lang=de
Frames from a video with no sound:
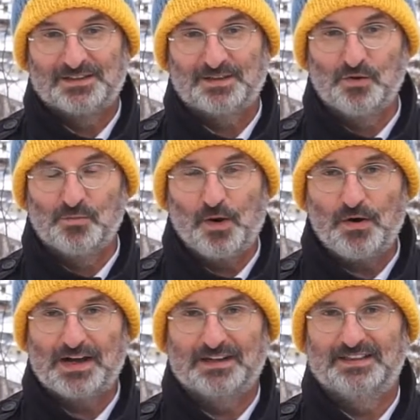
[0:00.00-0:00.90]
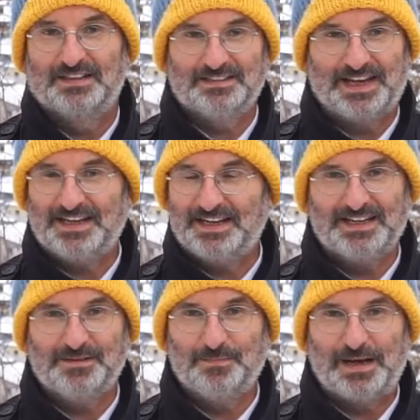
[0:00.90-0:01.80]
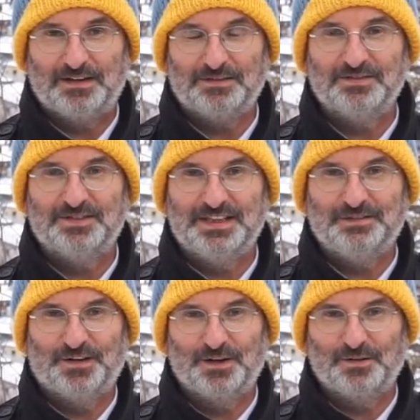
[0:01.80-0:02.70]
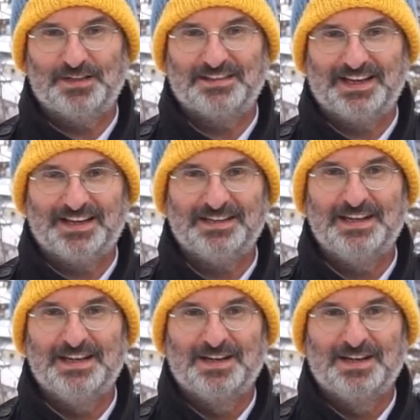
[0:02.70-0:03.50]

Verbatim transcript: der Humor, denke ich, braucht uns nicht verloren gehen.